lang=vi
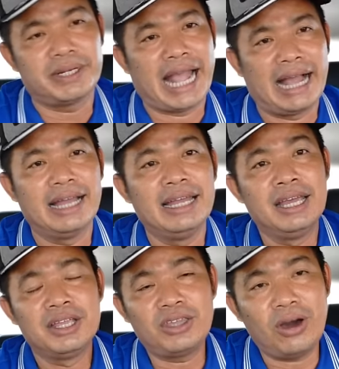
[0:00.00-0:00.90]
phương hằng
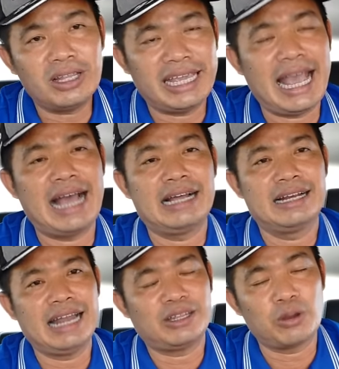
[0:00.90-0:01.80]
cho chị hằng
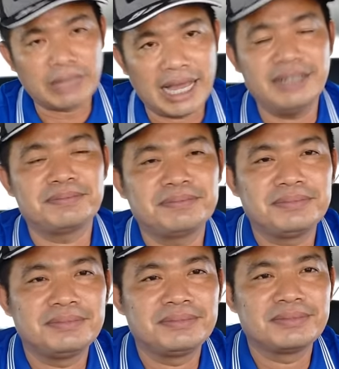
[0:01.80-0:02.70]
là trốn thế
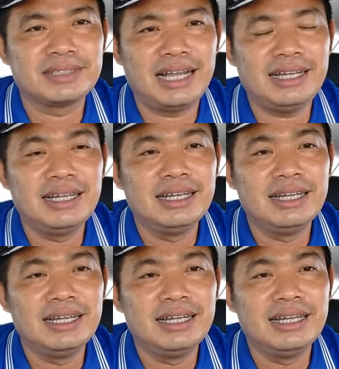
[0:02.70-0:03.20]
đó